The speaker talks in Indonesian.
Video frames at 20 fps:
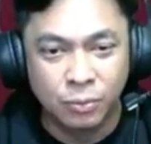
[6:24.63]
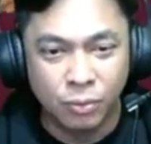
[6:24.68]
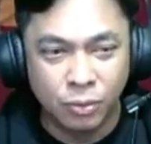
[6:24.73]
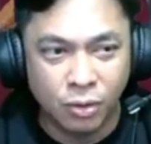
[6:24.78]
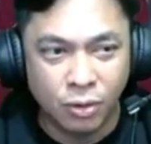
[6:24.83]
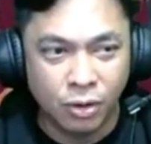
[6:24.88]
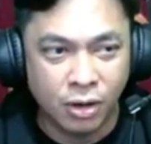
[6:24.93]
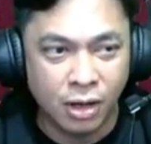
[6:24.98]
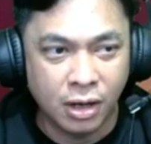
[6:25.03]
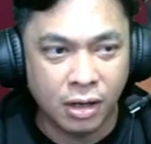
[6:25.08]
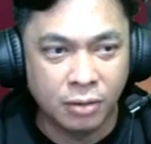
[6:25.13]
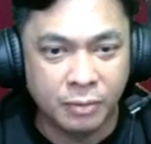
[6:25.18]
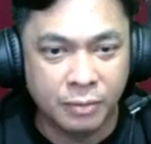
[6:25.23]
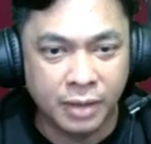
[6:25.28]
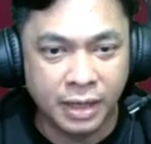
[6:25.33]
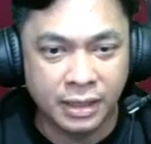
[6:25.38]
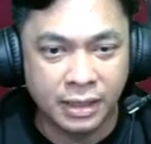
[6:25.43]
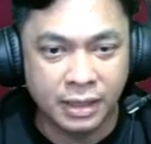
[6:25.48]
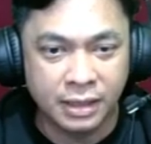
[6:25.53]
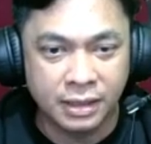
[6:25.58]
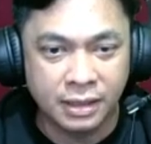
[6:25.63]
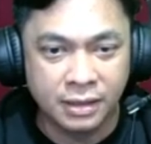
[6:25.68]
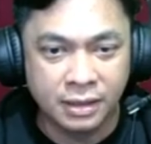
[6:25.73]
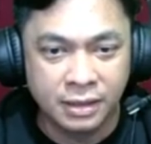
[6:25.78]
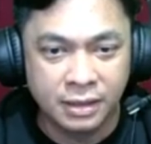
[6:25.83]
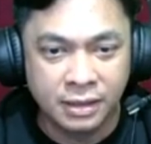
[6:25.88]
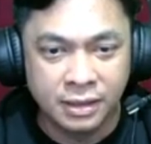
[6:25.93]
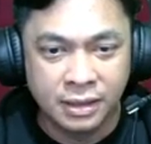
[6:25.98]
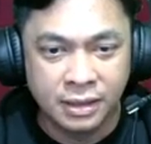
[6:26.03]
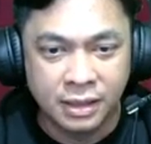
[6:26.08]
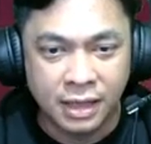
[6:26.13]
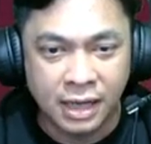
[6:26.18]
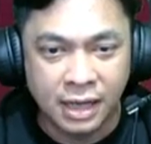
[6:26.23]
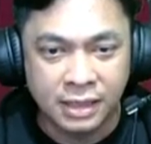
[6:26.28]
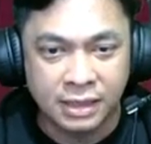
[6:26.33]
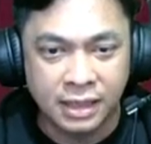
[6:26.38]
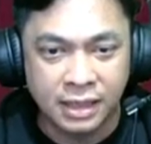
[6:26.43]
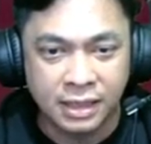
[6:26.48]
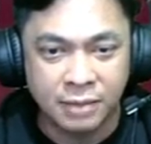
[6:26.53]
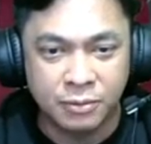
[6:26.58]
Wah, lumayan.
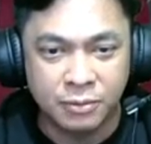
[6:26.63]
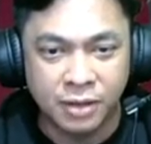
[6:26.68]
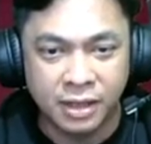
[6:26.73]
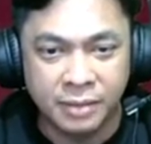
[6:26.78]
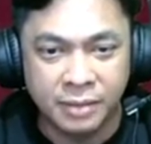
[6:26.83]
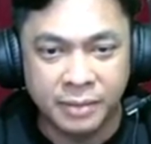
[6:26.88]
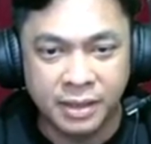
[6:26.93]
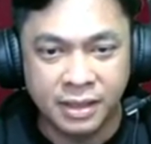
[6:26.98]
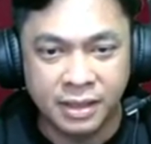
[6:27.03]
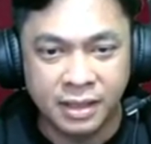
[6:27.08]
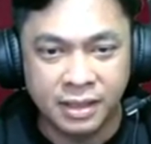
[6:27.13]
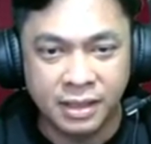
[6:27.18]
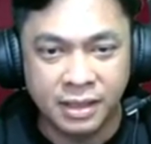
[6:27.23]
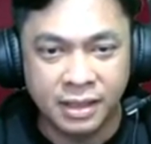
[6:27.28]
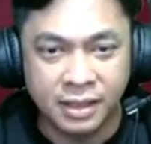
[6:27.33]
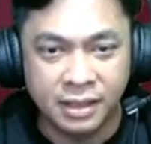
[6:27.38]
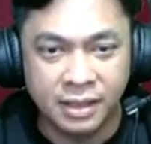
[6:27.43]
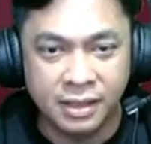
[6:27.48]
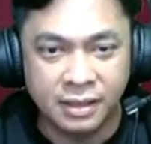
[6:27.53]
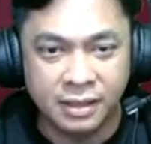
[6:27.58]
Kasar ya mulai ini ya.